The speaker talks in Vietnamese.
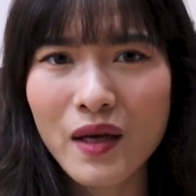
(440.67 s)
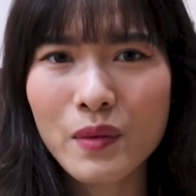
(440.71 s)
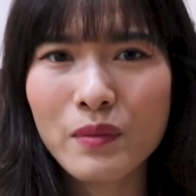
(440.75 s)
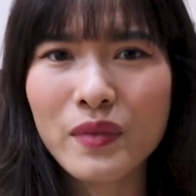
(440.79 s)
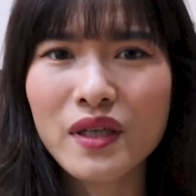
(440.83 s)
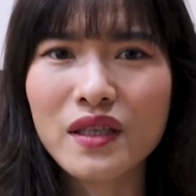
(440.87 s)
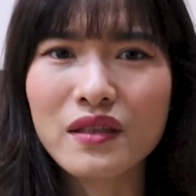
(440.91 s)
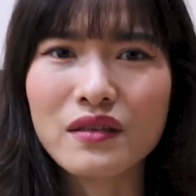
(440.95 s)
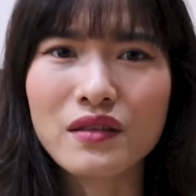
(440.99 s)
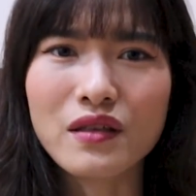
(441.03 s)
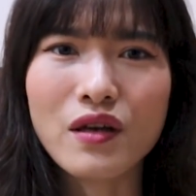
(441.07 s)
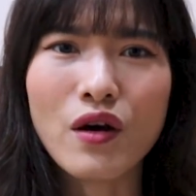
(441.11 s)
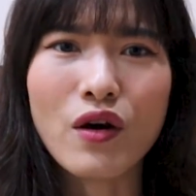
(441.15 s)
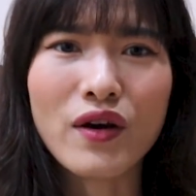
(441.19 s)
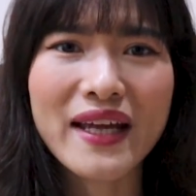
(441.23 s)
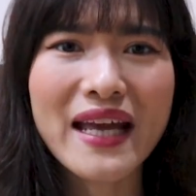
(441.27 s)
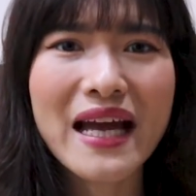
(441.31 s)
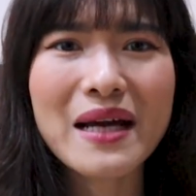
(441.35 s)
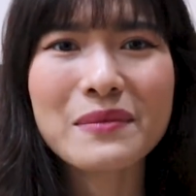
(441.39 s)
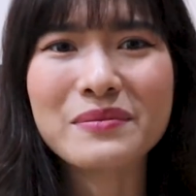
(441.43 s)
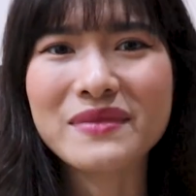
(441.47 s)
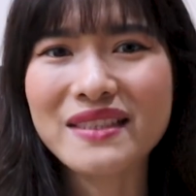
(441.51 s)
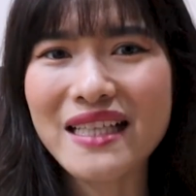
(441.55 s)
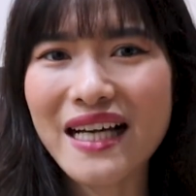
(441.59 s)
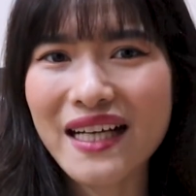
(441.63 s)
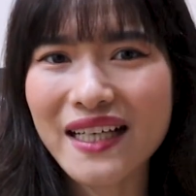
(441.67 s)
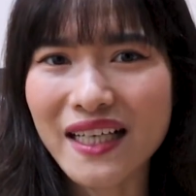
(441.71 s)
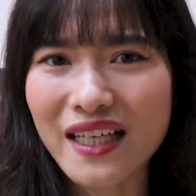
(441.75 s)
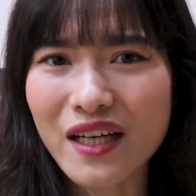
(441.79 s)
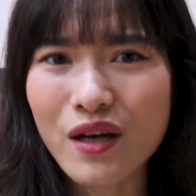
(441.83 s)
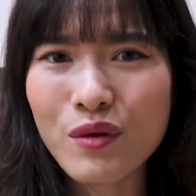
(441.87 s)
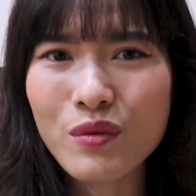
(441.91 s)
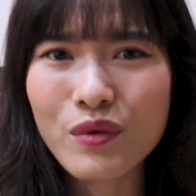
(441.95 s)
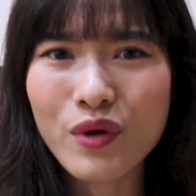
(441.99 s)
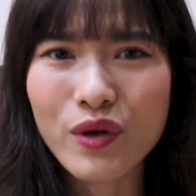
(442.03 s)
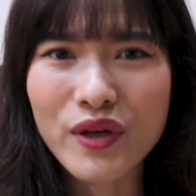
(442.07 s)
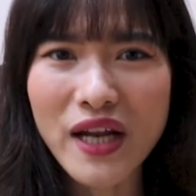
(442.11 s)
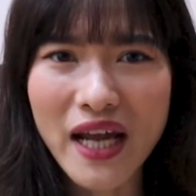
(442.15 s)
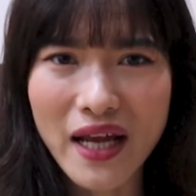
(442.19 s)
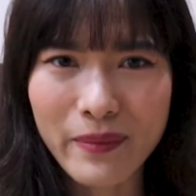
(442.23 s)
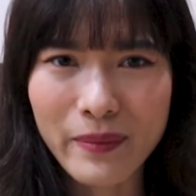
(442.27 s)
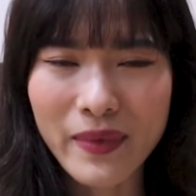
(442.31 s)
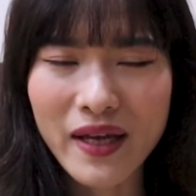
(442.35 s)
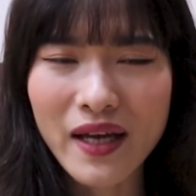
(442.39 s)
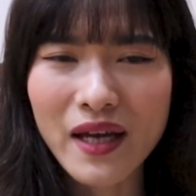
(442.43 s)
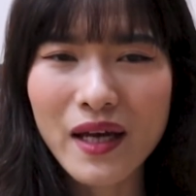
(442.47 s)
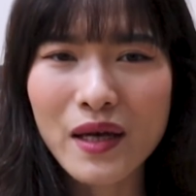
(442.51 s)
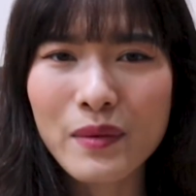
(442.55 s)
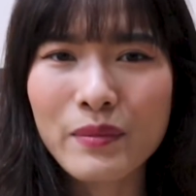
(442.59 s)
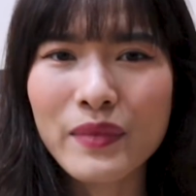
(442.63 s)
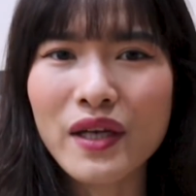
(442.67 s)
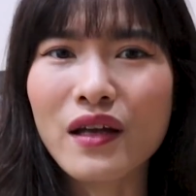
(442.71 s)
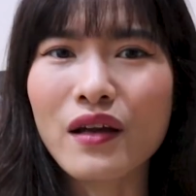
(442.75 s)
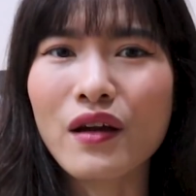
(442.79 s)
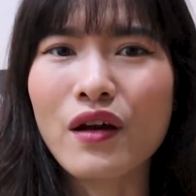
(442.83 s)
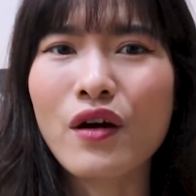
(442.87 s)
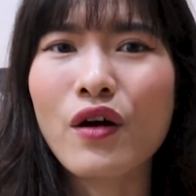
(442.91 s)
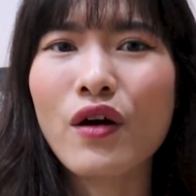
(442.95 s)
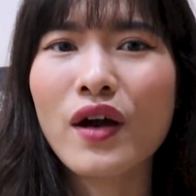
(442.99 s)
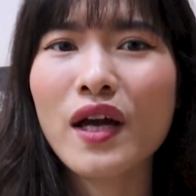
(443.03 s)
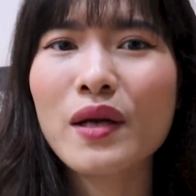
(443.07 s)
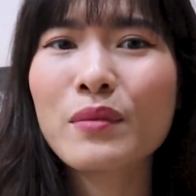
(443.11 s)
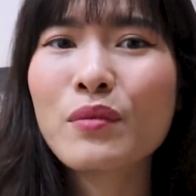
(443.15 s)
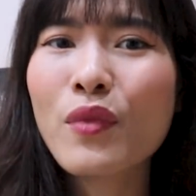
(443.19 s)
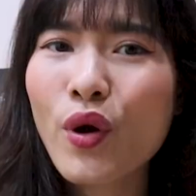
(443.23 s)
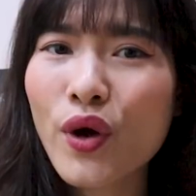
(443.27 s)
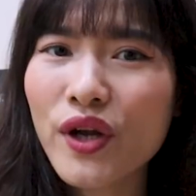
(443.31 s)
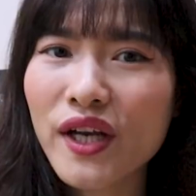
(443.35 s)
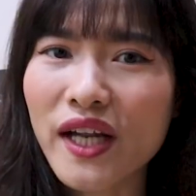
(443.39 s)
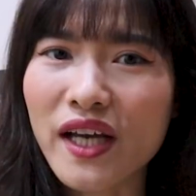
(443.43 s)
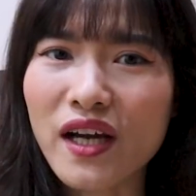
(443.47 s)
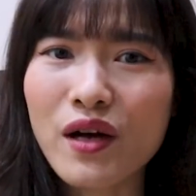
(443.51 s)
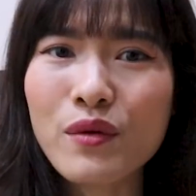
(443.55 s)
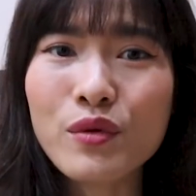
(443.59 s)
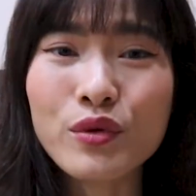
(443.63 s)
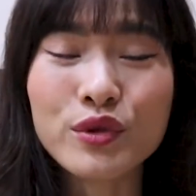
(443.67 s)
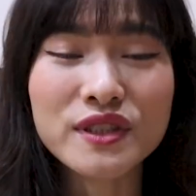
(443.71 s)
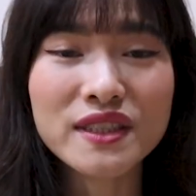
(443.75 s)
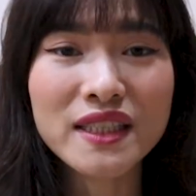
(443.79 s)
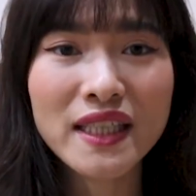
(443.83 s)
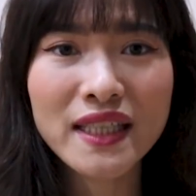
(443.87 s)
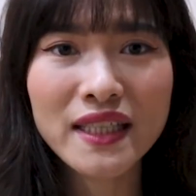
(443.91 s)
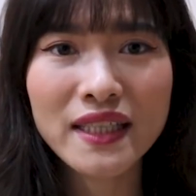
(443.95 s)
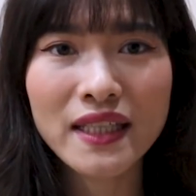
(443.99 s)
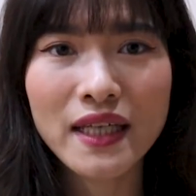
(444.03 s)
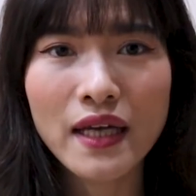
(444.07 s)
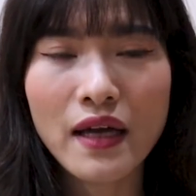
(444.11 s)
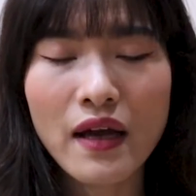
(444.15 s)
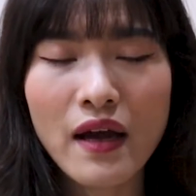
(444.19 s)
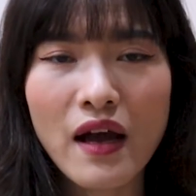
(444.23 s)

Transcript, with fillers: mình có cái hàm răng này không có đẹp mình có cái môi này không có xinh